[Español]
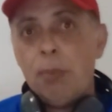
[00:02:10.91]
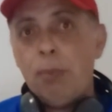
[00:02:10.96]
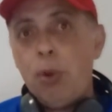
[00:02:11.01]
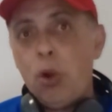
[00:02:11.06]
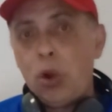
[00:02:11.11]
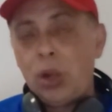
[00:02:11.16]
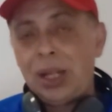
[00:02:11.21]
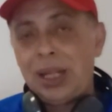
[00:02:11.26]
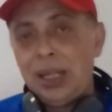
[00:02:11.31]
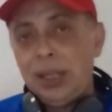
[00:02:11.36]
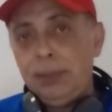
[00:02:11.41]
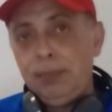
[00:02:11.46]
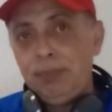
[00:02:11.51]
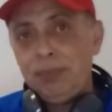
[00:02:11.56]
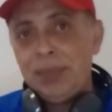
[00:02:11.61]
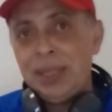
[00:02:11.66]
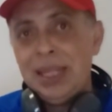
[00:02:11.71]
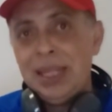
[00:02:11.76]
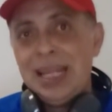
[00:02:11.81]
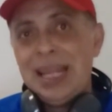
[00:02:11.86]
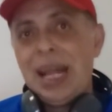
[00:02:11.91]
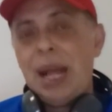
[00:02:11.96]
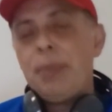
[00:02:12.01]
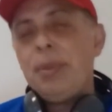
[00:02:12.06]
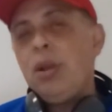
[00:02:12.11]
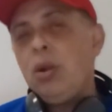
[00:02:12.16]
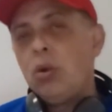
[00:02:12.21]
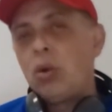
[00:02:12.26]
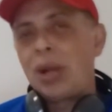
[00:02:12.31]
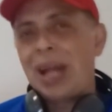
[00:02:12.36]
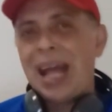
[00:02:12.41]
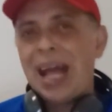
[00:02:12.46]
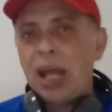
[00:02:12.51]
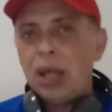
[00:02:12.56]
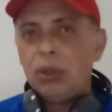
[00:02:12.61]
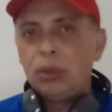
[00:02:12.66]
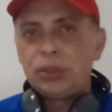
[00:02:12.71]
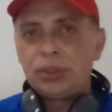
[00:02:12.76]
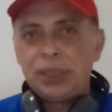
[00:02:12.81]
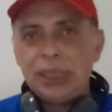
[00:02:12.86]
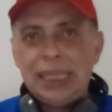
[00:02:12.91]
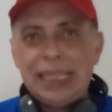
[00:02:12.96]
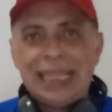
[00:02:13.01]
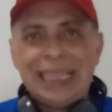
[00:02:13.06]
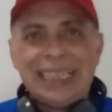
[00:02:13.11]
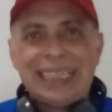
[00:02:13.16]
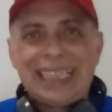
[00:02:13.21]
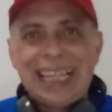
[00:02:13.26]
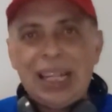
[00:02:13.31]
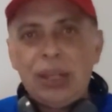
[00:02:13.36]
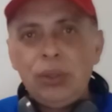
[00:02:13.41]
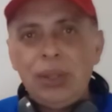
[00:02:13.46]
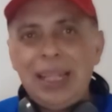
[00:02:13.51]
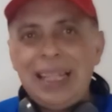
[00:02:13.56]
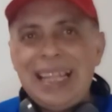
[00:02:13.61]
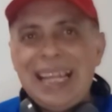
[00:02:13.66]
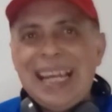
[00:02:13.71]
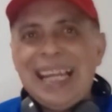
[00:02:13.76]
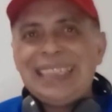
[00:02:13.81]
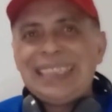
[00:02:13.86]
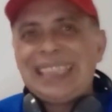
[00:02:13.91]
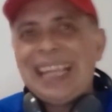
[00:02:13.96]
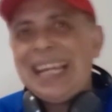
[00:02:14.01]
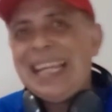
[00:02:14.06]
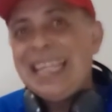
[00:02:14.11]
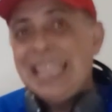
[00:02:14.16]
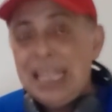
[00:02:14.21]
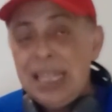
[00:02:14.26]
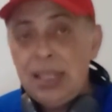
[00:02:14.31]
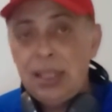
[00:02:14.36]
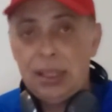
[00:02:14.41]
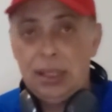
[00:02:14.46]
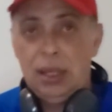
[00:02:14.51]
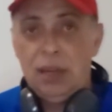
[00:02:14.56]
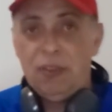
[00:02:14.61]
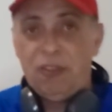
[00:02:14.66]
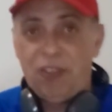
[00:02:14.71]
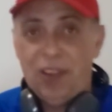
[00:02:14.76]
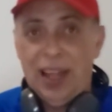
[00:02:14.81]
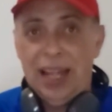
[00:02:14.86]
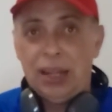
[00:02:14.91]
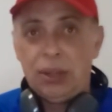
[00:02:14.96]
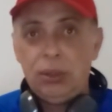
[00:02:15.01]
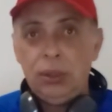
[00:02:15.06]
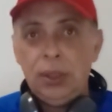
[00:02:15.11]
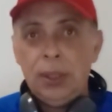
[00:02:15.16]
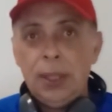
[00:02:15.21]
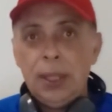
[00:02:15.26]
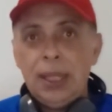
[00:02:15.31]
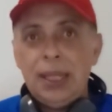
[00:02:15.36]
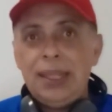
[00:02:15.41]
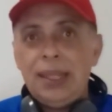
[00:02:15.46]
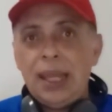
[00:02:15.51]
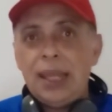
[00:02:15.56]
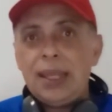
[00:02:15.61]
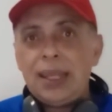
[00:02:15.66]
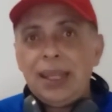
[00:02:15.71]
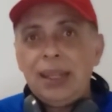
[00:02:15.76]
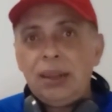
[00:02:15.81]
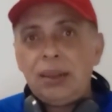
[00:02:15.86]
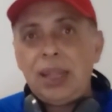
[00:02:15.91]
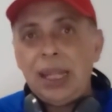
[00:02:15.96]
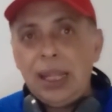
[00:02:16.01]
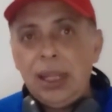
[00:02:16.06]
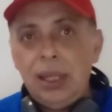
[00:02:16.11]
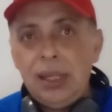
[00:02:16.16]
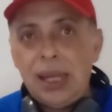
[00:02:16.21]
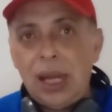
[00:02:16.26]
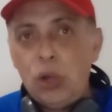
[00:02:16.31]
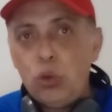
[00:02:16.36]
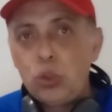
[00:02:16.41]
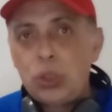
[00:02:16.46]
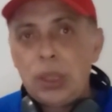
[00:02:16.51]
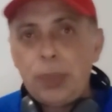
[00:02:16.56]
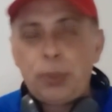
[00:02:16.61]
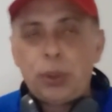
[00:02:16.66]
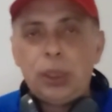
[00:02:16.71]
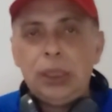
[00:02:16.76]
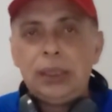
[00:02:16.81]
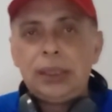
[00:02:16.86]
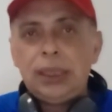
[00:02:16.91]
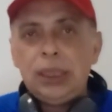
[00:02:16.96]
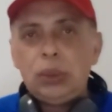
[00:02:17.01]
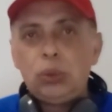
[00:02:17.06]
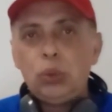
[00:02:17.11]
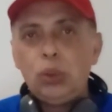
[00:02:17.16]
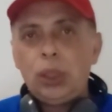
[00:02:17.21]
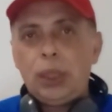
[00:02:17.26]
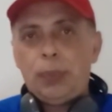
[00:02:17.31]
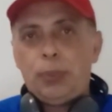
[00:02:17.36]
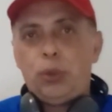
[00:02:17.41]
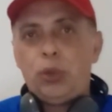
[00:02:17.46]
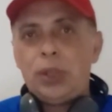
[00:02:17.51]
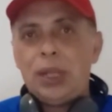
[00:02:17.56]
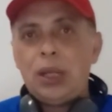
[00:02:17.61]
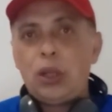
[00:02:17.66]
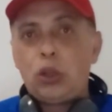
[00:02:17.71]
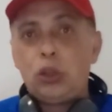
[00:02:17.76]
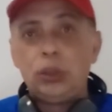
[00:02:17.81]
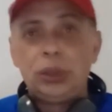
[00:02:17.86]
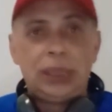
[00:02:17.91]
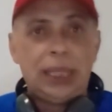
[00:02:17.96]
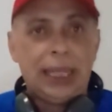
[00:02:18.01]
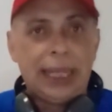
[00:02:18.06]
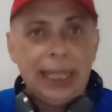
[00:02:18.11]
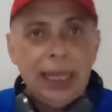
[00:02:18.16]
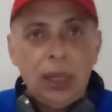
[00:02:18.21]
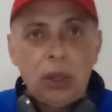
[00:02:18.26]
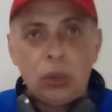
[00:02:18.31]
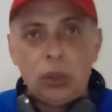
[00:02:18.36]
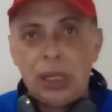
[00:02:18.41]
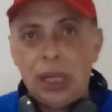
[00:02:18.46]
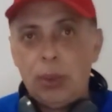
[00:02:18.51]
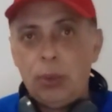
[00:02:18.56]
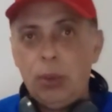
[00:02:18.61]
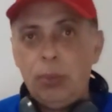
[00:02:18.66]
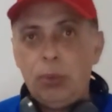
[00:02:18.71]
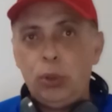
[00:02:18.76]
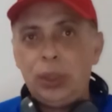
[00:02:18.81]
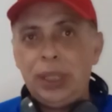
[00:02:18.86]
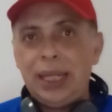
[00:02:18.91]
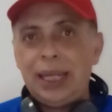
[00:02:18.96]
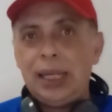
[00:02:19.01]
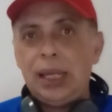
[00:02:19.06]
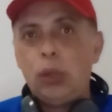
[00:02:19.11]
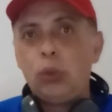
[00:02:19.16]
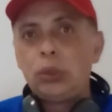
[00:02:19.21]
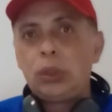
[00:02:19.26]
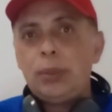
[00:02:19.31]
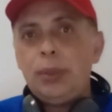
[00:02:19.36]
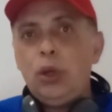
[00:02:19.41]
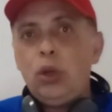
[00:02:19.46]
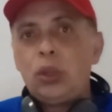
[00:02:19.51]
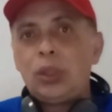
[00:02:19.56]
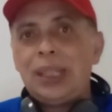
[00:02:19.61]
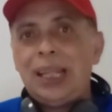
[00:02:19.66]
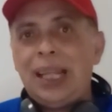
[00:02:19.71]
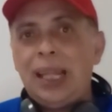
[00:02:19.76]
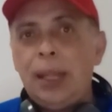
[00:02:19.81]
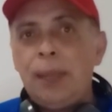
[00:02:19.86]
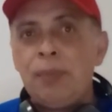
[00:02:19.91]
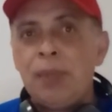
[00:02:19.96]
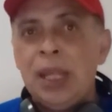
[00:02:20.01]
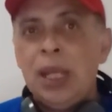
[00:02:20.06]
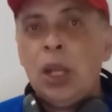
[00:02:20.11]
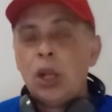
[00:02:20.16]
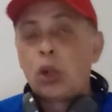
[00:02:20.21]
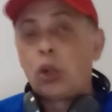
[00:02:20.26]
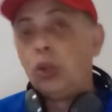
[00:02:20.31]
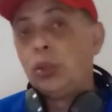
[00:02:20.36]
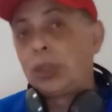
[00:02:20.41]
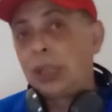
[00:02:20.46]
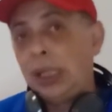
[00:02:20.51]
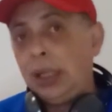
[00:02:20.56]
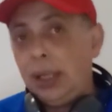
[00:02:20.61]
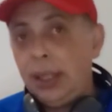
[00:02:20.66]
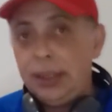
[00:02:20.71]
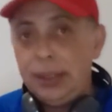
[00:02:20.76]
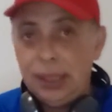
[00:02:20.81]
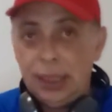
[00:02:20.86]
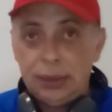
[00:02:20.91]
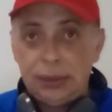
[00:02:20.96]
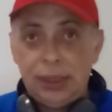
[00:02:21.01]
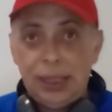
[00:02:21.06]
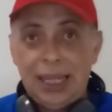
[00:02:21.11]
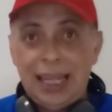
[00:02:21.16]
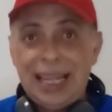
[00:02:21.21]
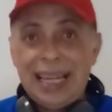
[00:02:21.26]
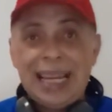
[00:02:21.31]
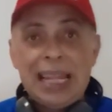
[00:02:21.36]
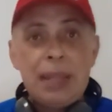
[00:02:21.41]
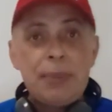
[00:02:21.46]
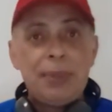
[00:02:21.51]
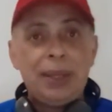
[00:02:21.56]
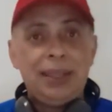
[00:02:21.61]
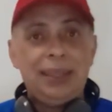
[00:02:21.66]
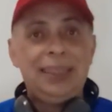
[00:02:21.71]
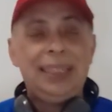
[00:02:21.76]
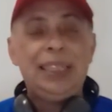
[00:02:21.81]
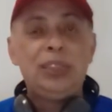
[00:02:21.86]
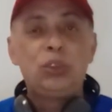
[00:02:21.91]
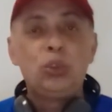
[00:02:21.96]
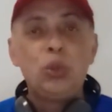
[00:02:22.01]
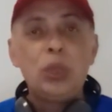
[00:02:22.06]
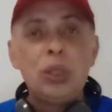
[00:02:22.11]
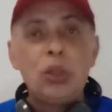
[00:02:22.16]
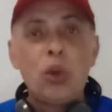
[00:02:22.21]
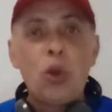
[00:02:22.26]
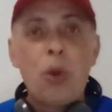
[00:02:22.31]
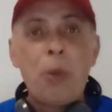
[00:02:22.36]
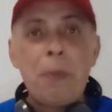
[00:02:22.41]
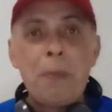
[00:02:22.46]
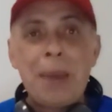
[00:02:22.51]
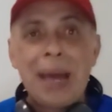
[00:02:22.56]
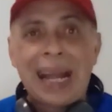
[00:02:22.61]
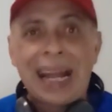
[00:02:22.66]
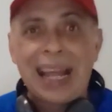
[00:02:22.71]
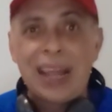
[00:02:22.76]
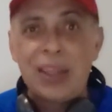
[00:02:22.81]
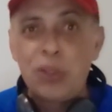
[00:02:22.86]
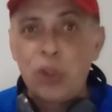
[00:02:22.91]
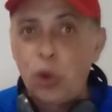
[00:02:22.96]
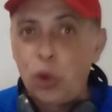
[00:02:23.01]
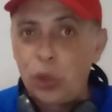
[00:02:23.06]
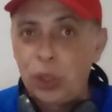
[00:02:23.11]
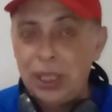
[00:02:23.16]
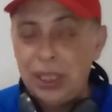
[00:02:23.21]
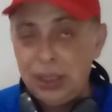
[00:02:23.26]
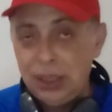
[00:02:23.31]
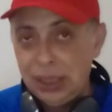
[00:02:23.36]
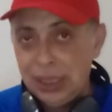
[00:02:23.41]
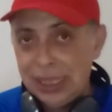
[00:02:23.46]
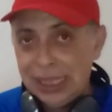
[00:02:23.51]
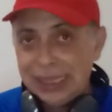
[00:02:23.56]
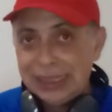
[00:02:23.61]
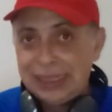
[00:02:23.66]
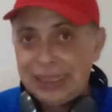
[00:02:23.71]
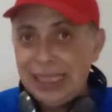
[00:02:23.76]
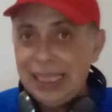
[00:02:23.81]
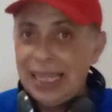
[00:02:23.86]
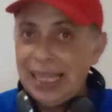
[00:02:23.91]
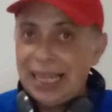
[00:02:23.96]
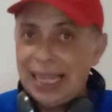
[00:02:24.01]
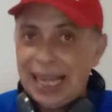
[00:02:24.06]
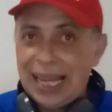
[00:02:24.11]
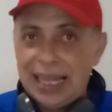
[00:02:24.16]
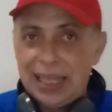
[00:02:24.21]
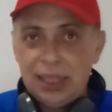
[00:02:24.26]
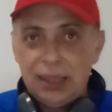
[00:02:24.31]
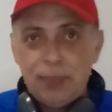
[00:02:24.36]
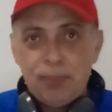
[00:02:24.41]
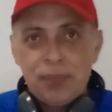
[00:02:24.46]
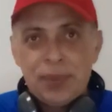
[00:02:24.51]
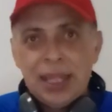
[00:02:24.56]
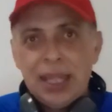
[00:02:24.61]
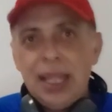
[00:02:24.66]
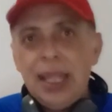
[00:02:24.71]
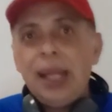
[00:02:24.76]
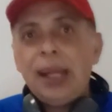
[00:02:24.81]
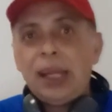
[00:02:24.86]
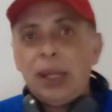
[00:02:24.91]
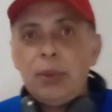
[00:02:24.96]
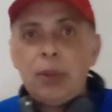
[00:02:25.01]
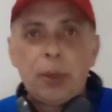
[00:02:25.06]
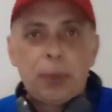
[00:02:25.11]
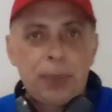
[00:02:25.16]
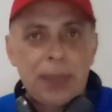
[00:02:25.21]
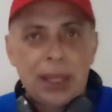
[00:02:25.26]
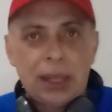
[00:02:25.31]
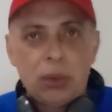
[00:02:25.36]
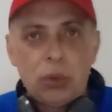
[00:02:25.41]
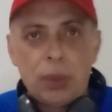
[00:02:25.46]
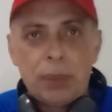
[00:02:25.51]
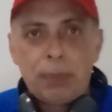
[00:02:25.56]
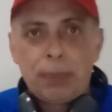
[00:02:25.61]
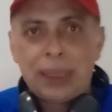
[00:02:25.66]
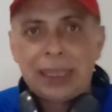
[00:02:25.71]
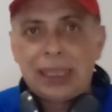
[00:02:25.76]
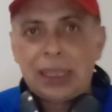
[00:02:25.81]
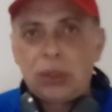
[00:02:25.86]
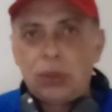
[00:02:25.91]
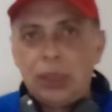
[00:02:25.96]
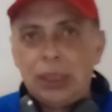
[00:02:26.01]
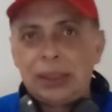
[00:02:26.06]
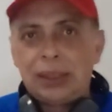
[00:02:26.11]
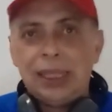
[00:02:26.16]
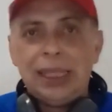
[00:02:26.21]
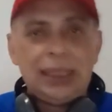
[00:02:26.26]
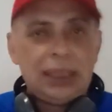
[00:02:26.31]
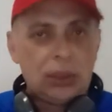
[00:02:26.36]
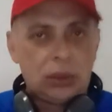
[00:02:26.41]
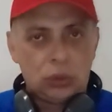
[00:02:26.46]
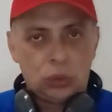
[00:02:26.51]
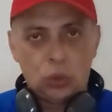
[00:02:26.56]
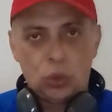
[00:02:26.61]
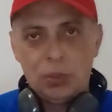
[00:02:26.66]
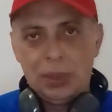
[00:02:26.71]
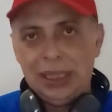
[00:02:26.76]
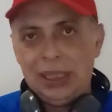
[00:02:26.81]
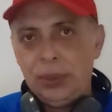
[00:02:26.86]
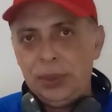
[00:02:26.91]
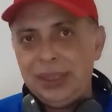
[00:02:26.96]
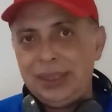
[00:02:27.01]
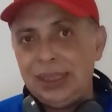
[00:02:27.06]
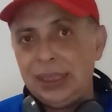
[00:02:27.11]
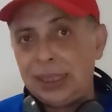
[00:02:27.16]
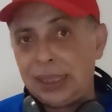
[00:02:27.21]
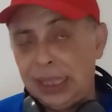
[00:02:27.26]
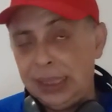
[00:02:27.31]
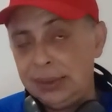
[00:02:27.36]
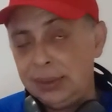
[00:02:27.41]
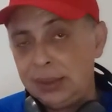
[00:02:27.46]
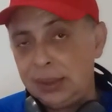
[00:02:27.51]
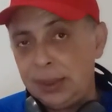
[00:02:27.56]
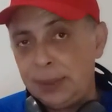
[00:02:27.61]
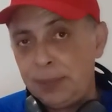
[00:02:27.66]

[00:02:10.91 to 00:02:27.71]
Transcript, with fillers: Boca ha mejorado, sí, entero desde la salida de Alfaro y de ahí que estén en la lucha por el título que podrían conseguirlo en la bombonera en la última jornada contra el gimnasio de esgrima de su ídolo Maradona si le ganan y River pierde o empata con Atlético Tucumán de visitante.